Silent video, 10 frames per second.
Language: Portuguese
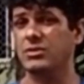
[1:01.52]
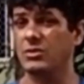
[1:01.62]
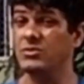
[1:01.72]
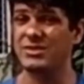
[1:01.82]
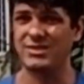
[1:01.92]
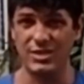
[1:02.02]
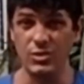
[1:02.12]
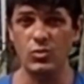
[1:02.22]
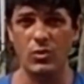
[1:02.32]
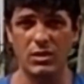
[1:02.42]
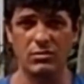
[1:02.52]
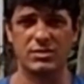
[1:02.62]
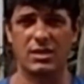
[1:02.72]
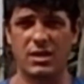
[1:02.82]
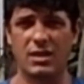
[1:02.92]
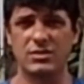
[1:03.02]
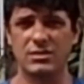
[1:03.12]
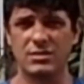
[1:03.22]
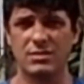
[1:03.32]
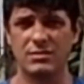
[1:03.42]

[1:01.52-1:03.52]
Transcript: ou menos há uns 5 hum. anos atrás.